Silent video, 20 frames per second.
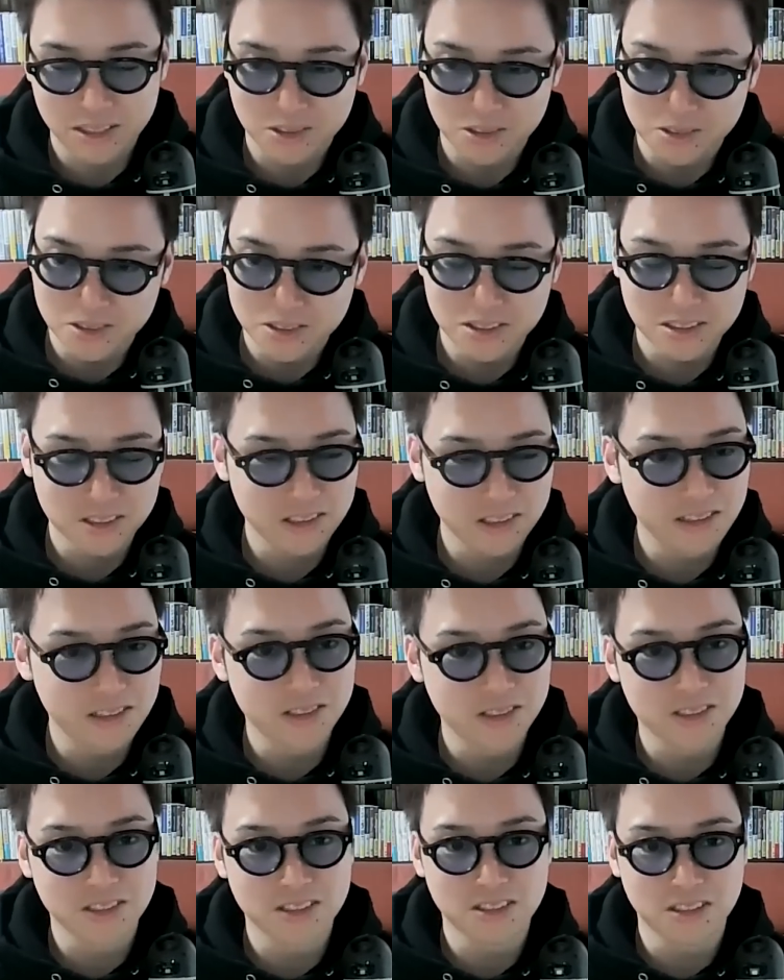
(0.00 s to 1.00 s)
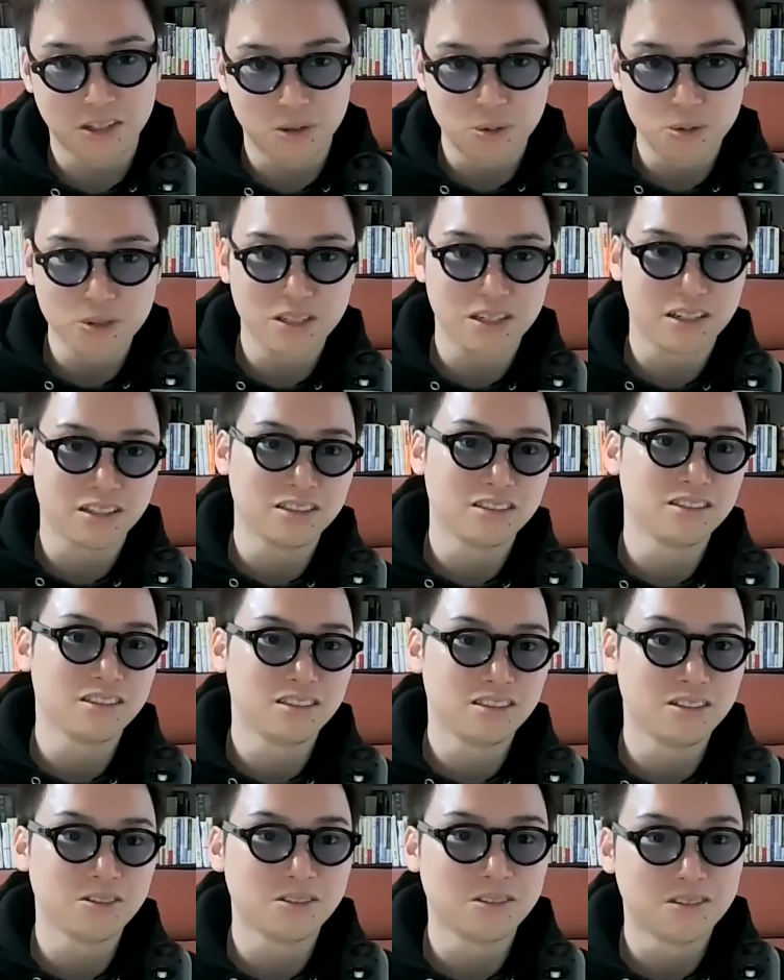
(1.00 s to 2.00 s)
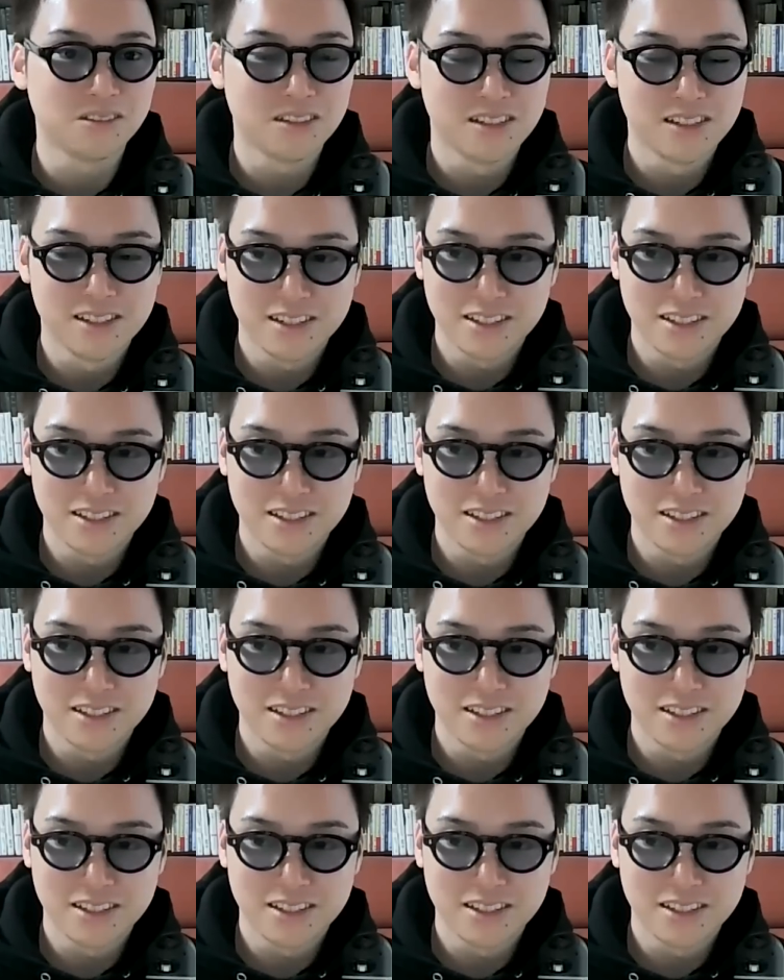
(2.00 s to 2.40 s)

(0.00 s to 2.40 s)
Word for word: まあそういう訴求をする人が多いからなんですけど、